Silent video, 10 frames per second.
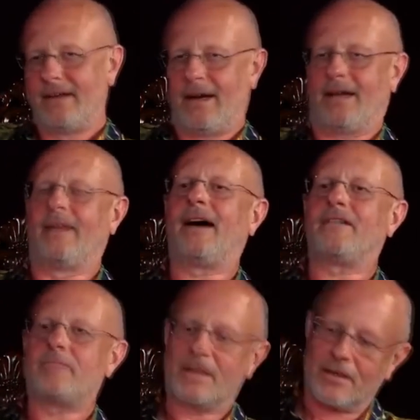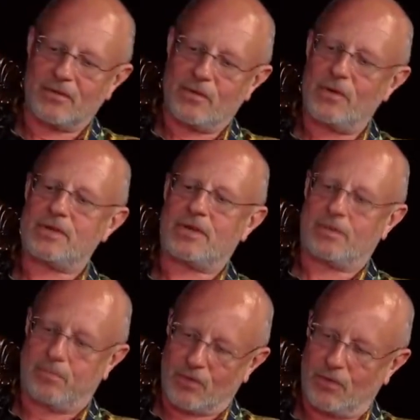она в первую
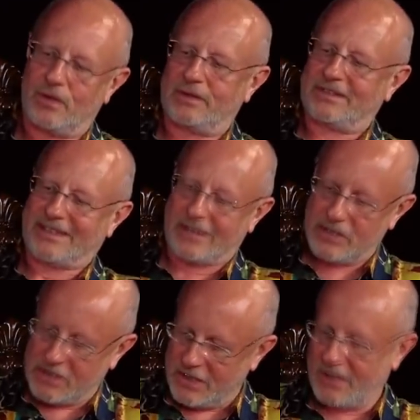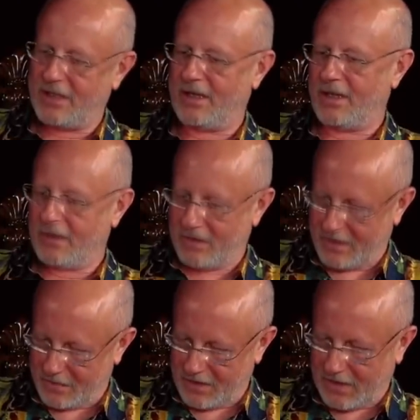очередь про сращение
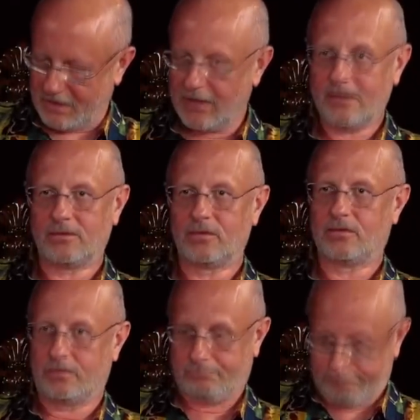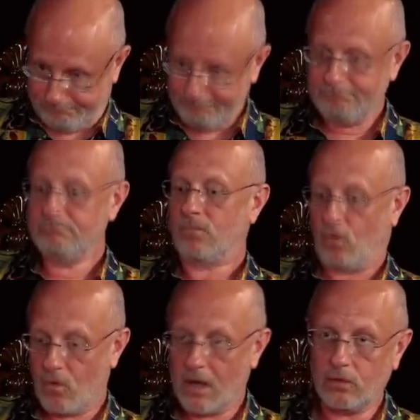криминала, то есть
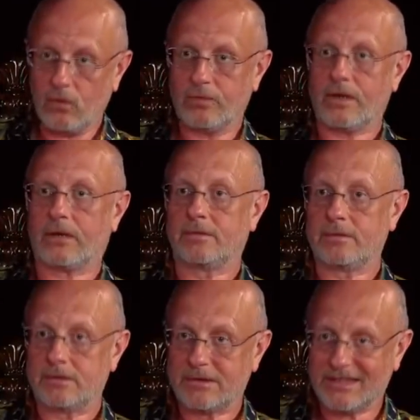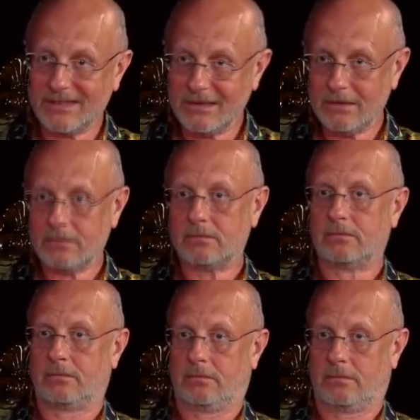уголовников, с
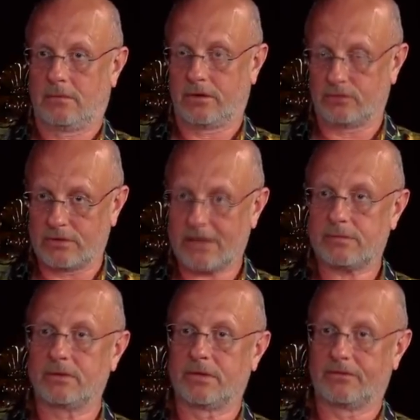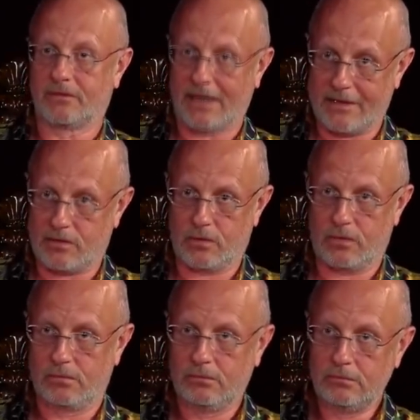государственной властью.